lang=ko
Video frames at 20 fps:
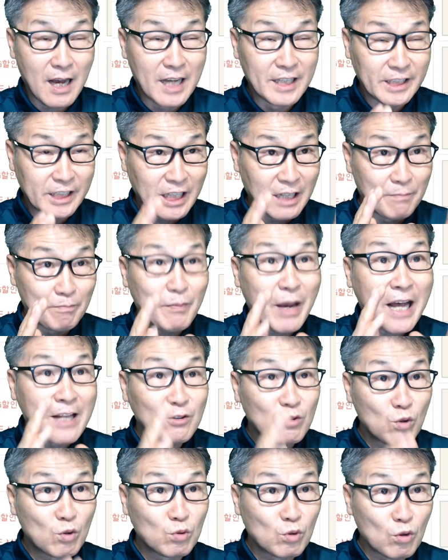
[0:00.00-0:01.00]
1시간
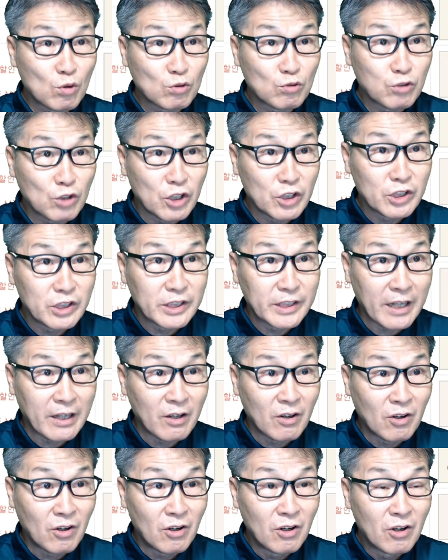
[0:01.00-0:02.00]
반 정도로
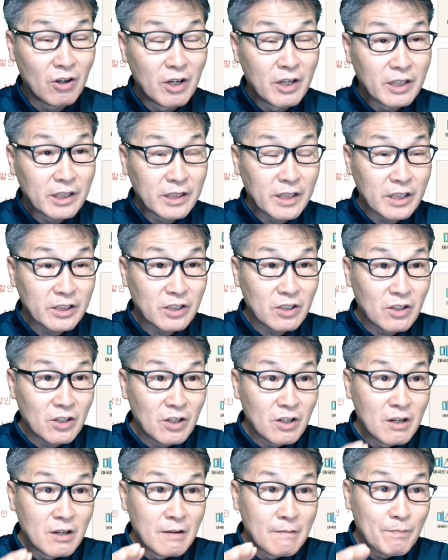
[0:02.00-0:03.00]
줄였는데요.
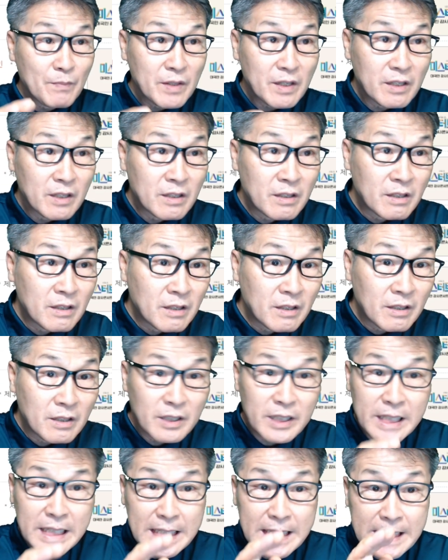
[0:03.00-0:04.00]
그래서
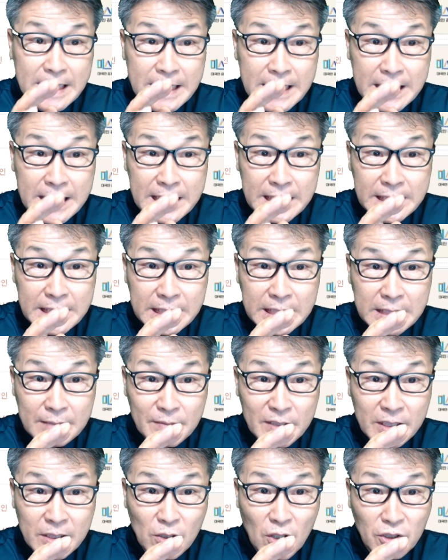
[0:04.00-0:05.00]
이 지금
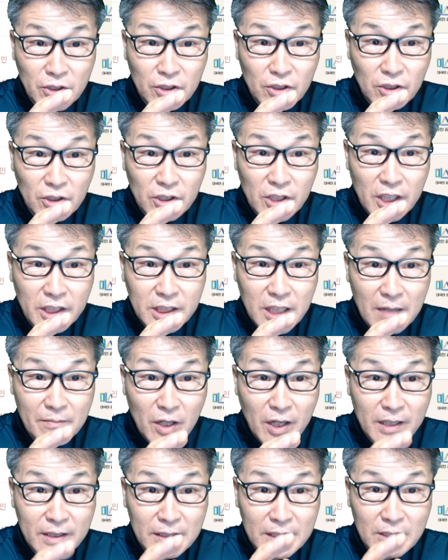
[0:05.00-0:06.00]
이 콘서트에
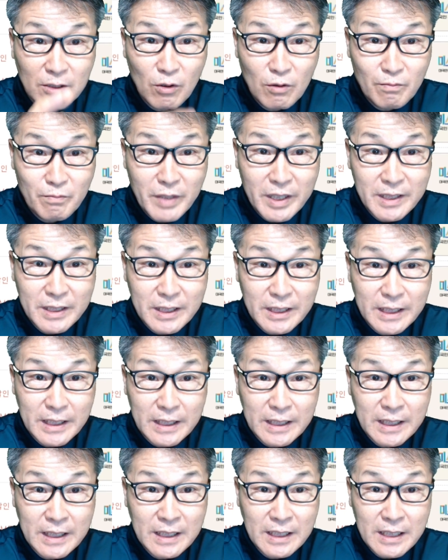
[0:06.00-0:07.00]
참여한
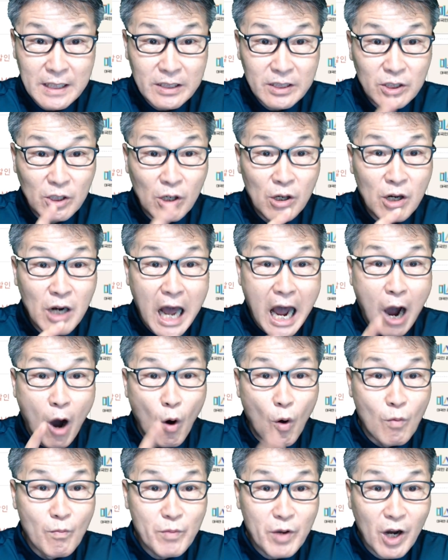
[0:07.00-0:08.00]
트롯맨들이
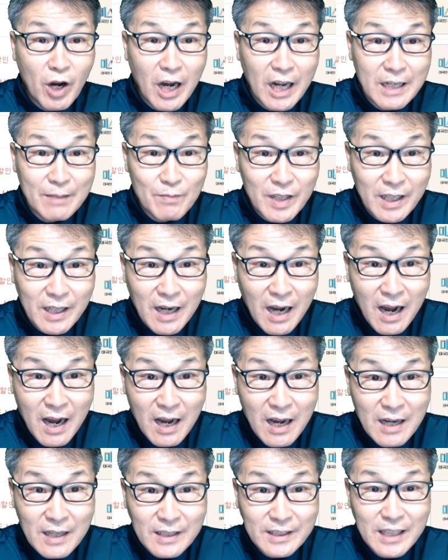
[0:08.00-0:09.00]
19명 아닙니까?
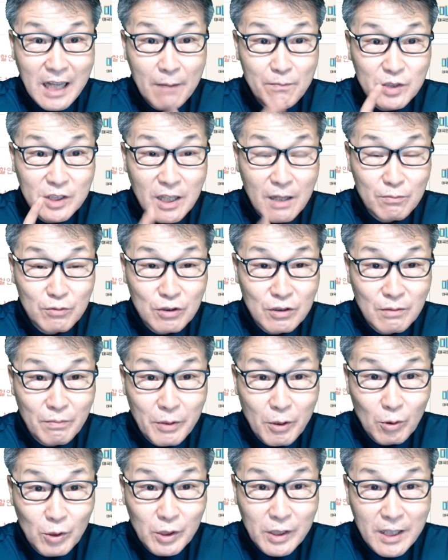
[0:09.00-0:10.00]
탑세븐을
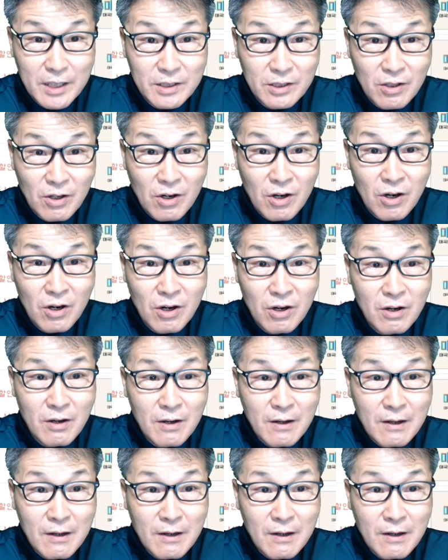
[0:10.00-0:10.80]
비롯해서